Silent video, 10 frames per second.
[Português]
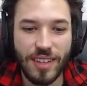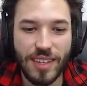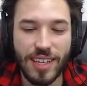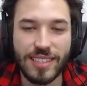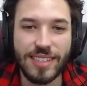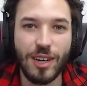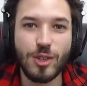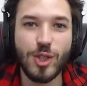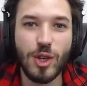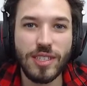Quer dizer,
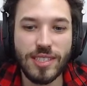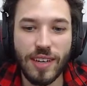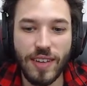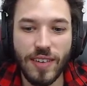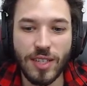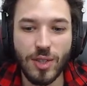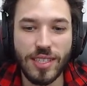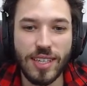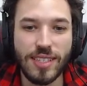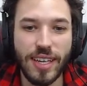aos 12 está levando
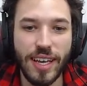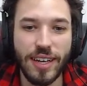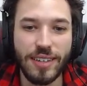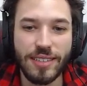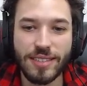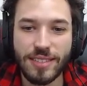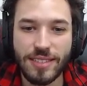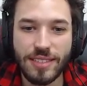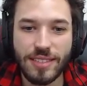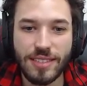2 a 0
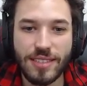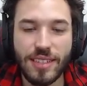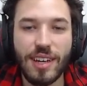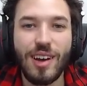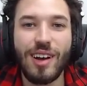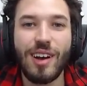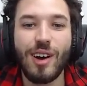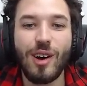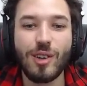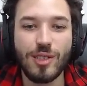
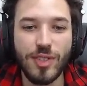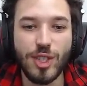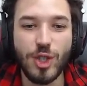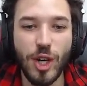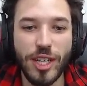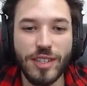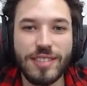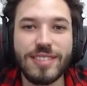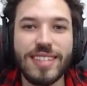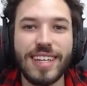Aos
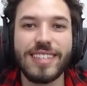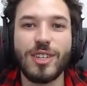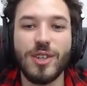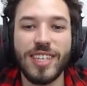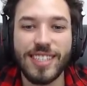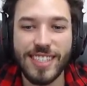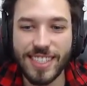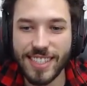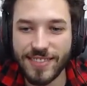28, 3 a 2